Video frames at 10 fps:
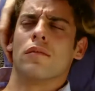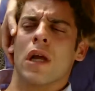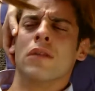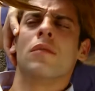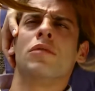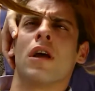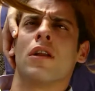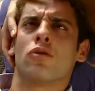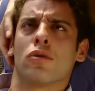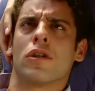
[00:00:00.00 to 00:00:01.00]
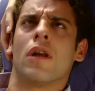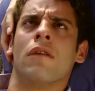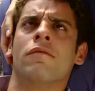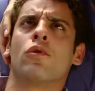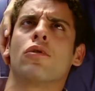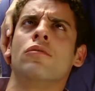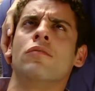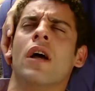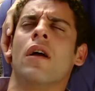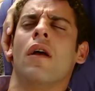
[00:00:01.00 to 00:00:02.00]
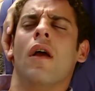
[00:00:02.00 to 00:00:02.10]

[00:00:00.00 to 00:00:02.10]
ben de bir tane çok sağlam vuruyordum da